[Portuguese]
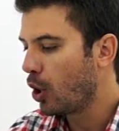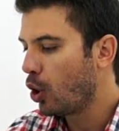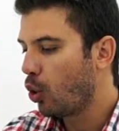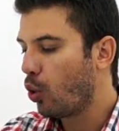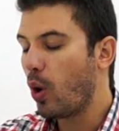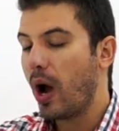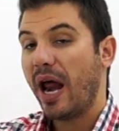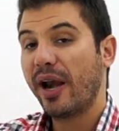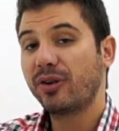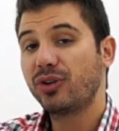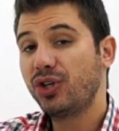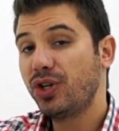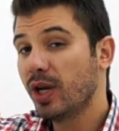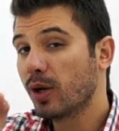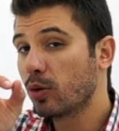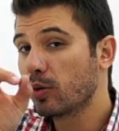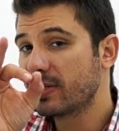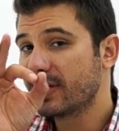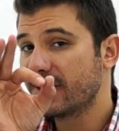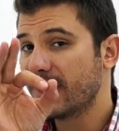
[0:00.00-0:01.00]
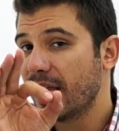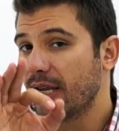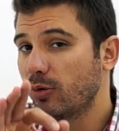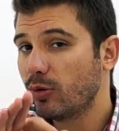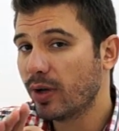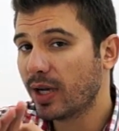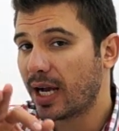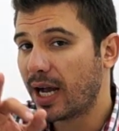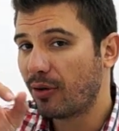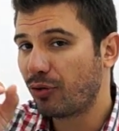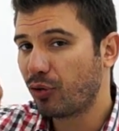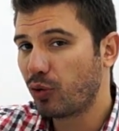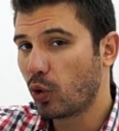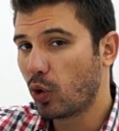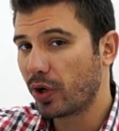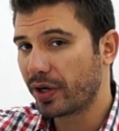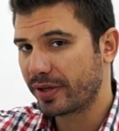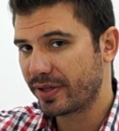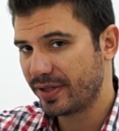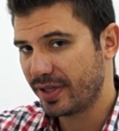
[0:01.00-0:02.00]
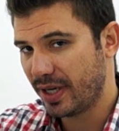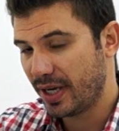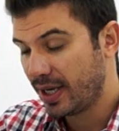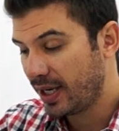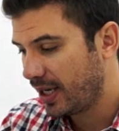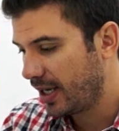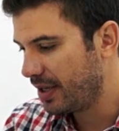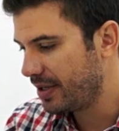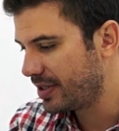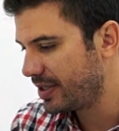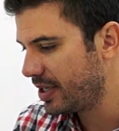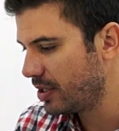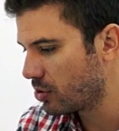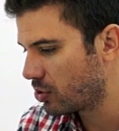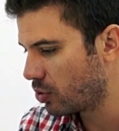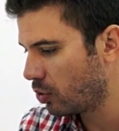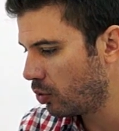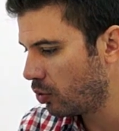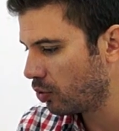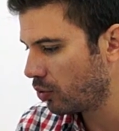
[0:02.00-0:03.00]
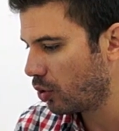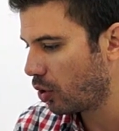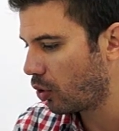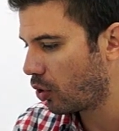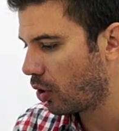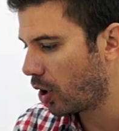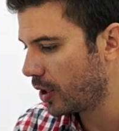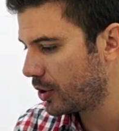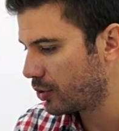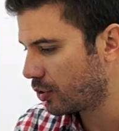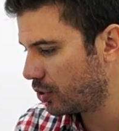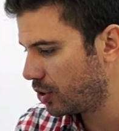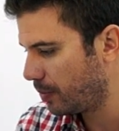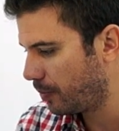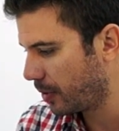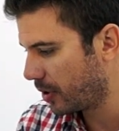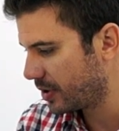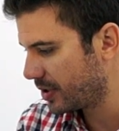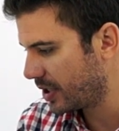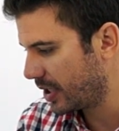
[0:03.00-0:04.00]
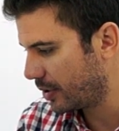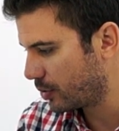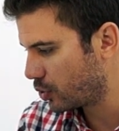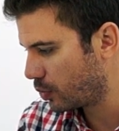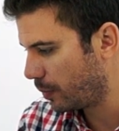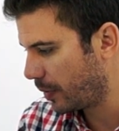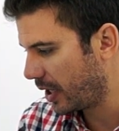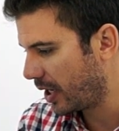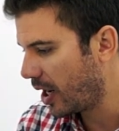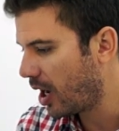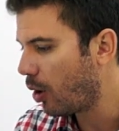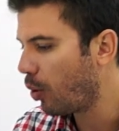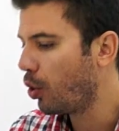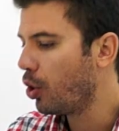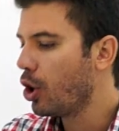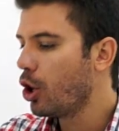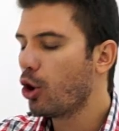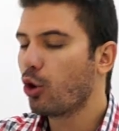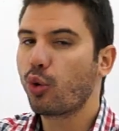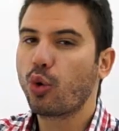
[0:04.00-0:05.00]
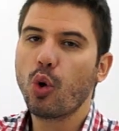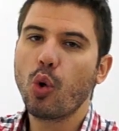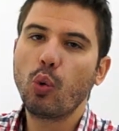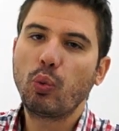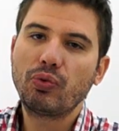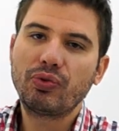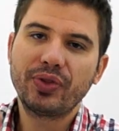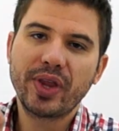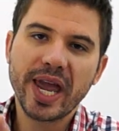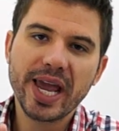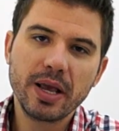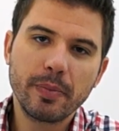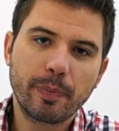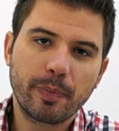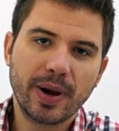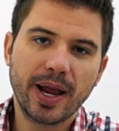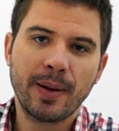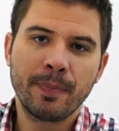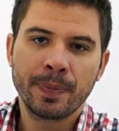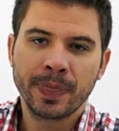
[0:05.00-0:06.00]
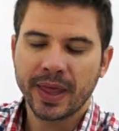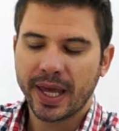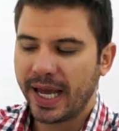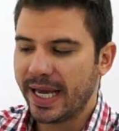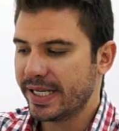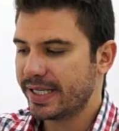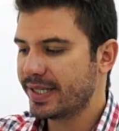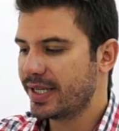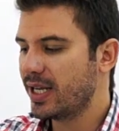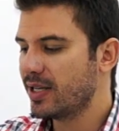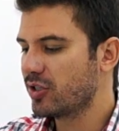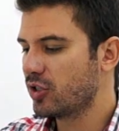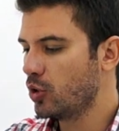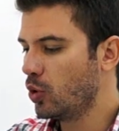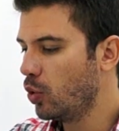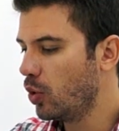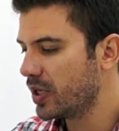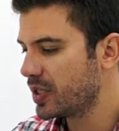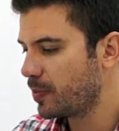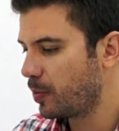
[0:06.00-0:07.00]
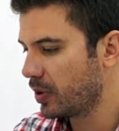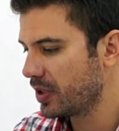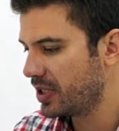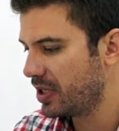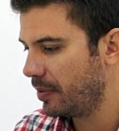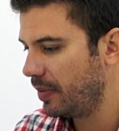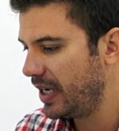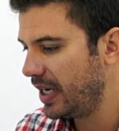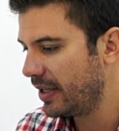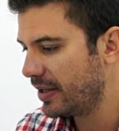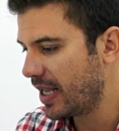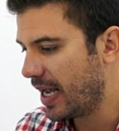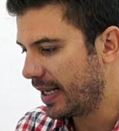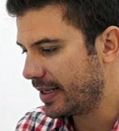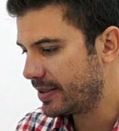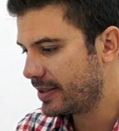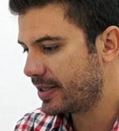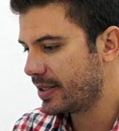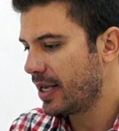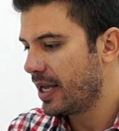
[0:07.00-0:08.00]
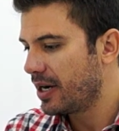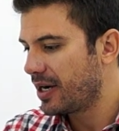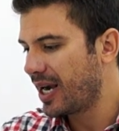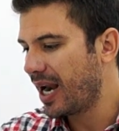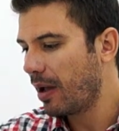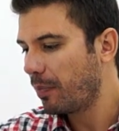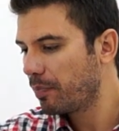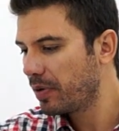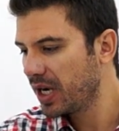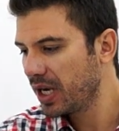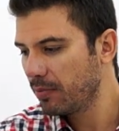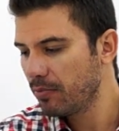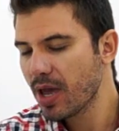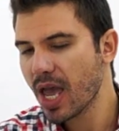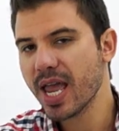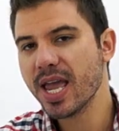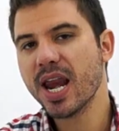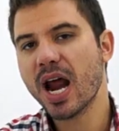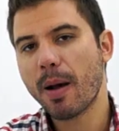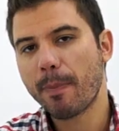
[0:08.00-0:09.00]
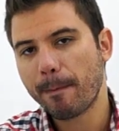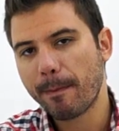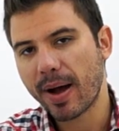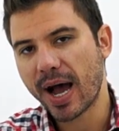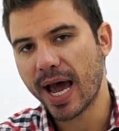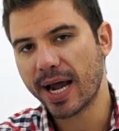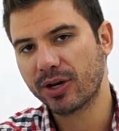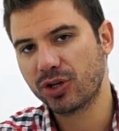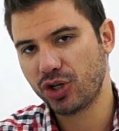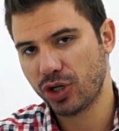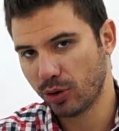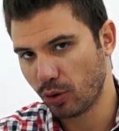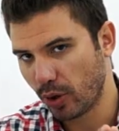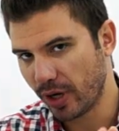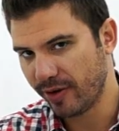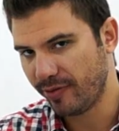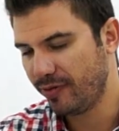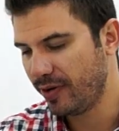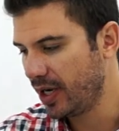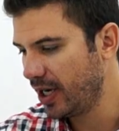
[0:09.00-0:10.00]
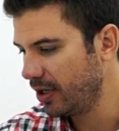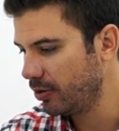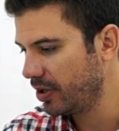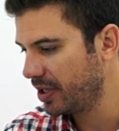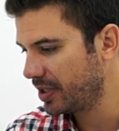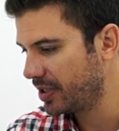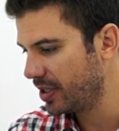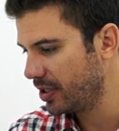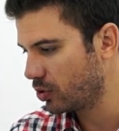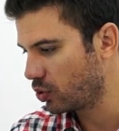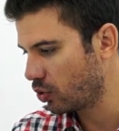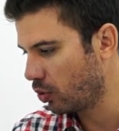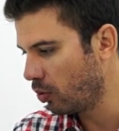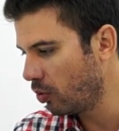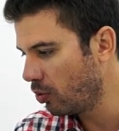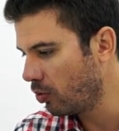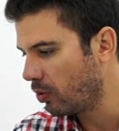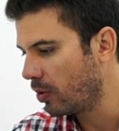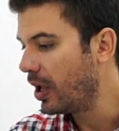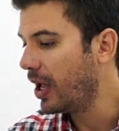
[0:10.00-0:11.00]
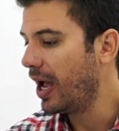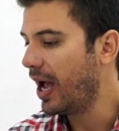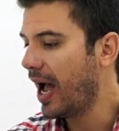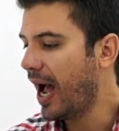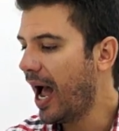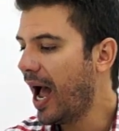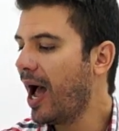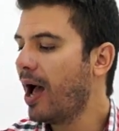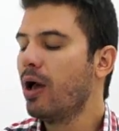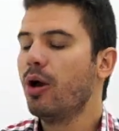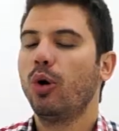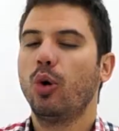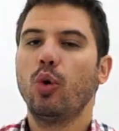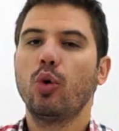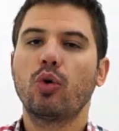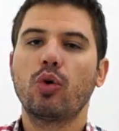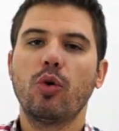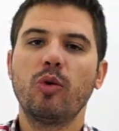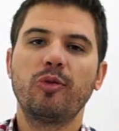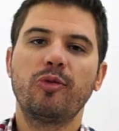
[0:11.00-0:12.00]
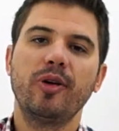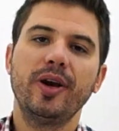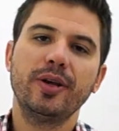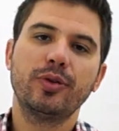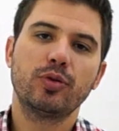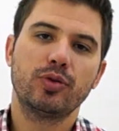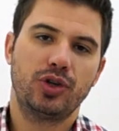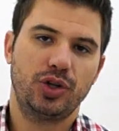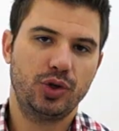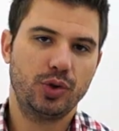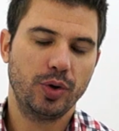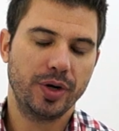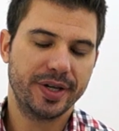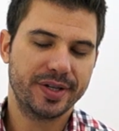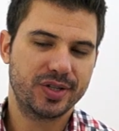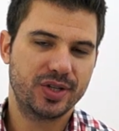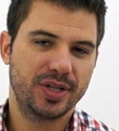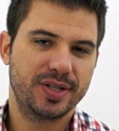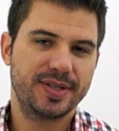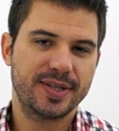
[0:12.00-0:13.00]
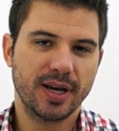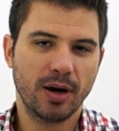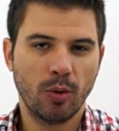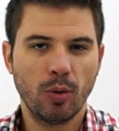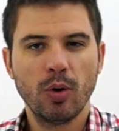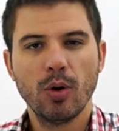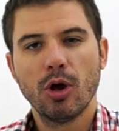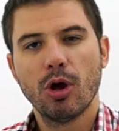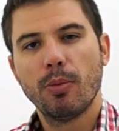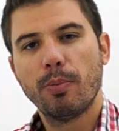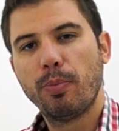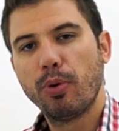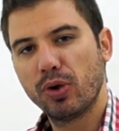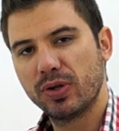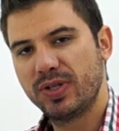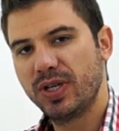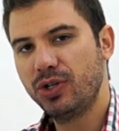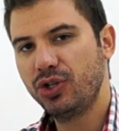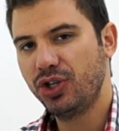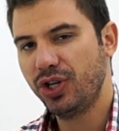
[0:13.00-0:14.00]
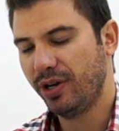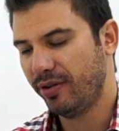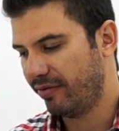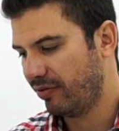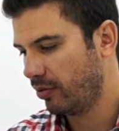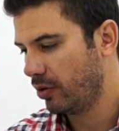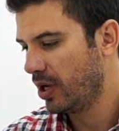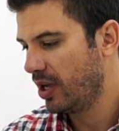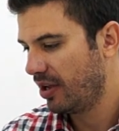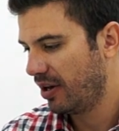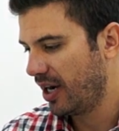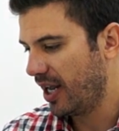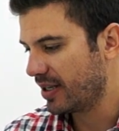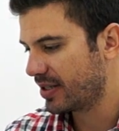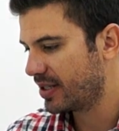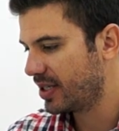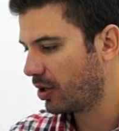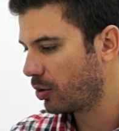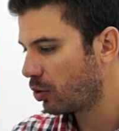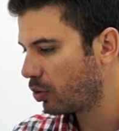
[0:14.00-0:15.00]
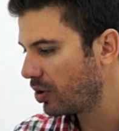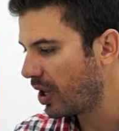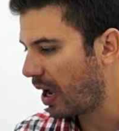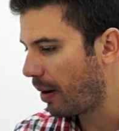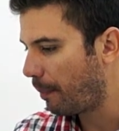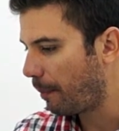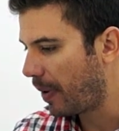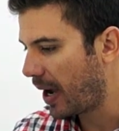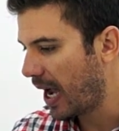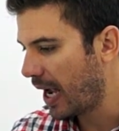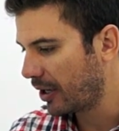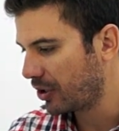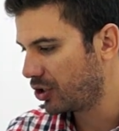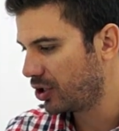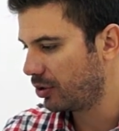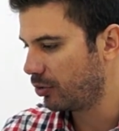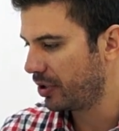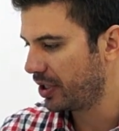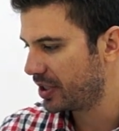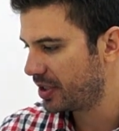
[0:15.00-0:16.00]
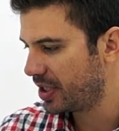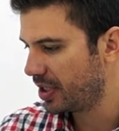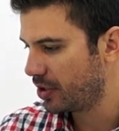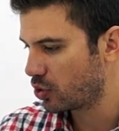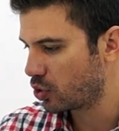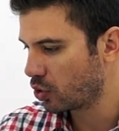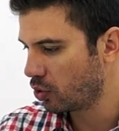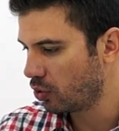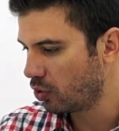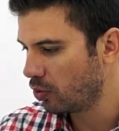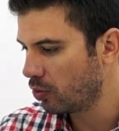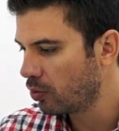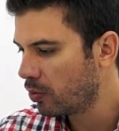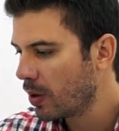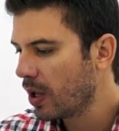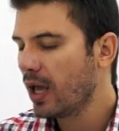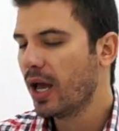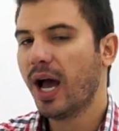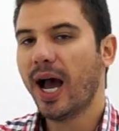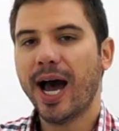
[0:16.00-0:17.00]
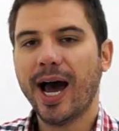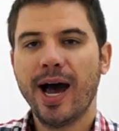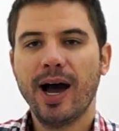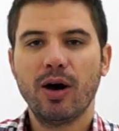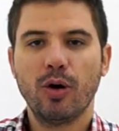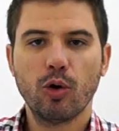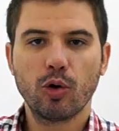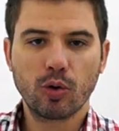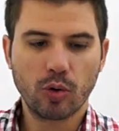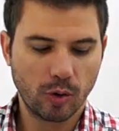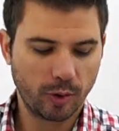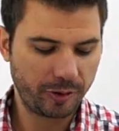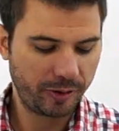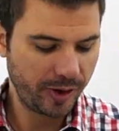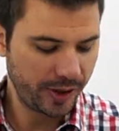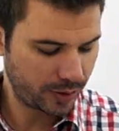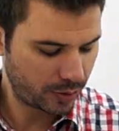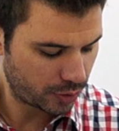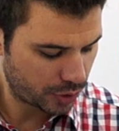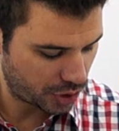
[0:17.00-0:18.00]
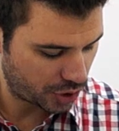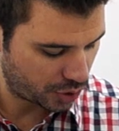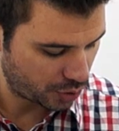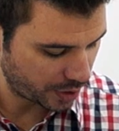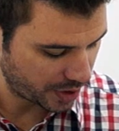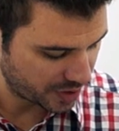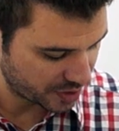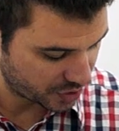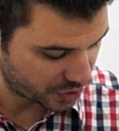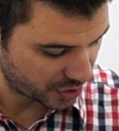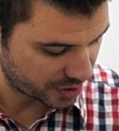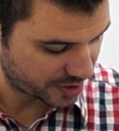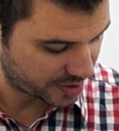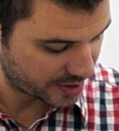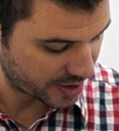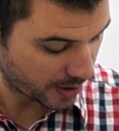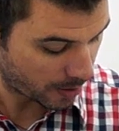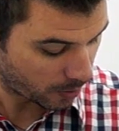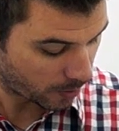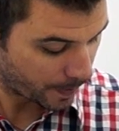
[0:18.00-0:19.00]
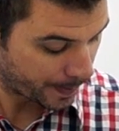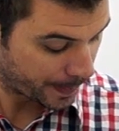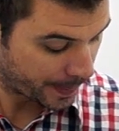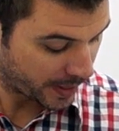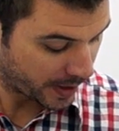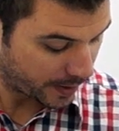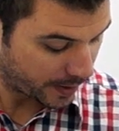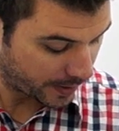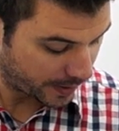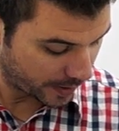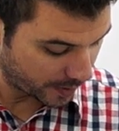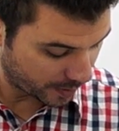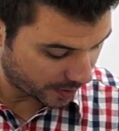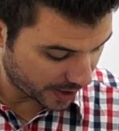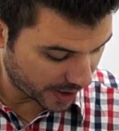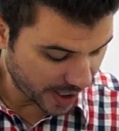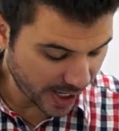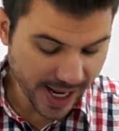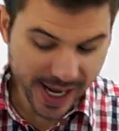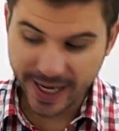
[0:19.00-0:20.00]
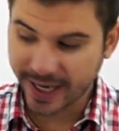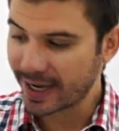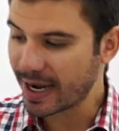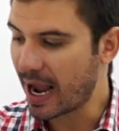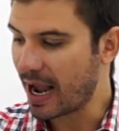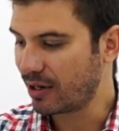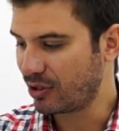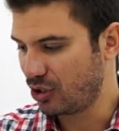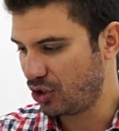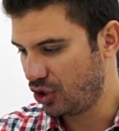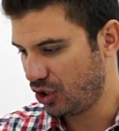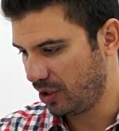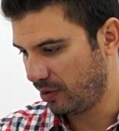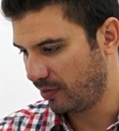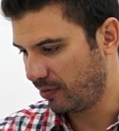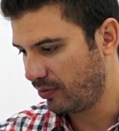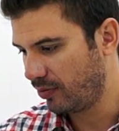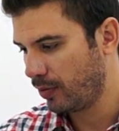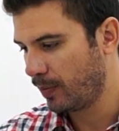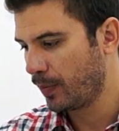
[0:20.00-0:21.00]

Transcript: O artigo 114, inciso 1 do Código de Processo Penal contempla estas duas possibilidades. Na primeira parte do referido inciso 1, há o conflito de jurisdição positivo. Na segunda parte do inciso 1, há o conflito de jurisdição negativo.